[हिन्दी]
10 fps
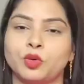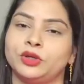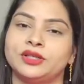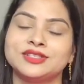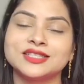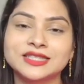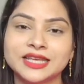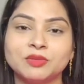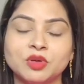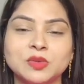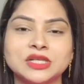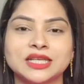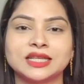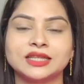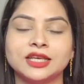बहुत अच्छी स्किन भी मिल
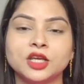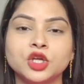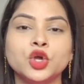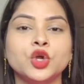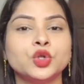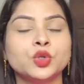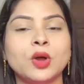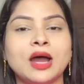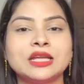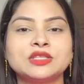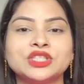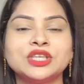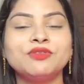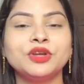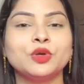जाती है तो आज
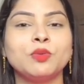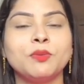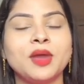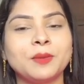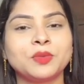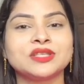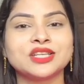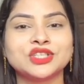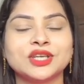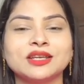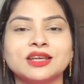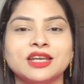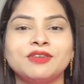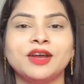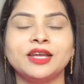की वीडियो में मैं आपके साथ शेयर
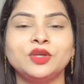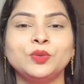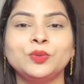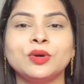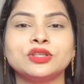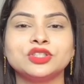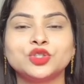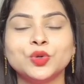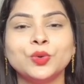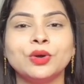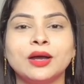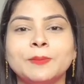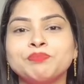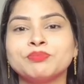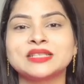करने वाली हूँ जो आ,
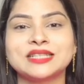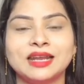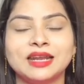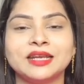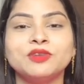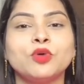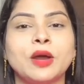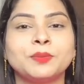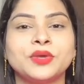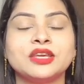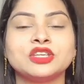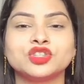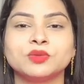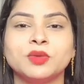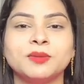मसाला ना वो आपके
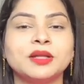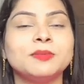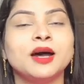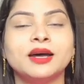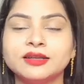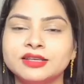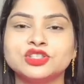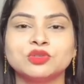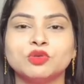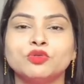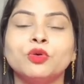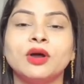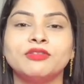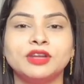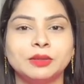किचन में मतलब हर किचन में वो
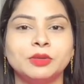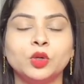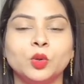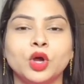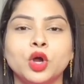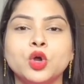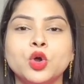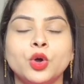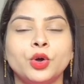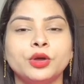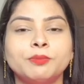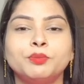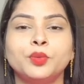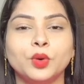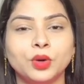अवेलेबल होगा और
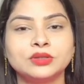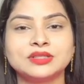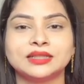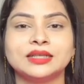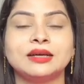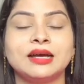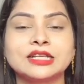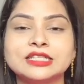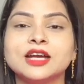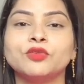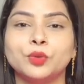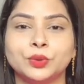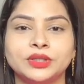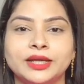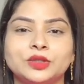बहुत ज़्यादा अच्छा वो
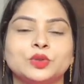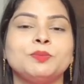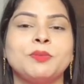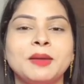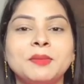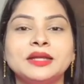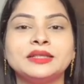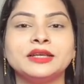होता है तो मैं बात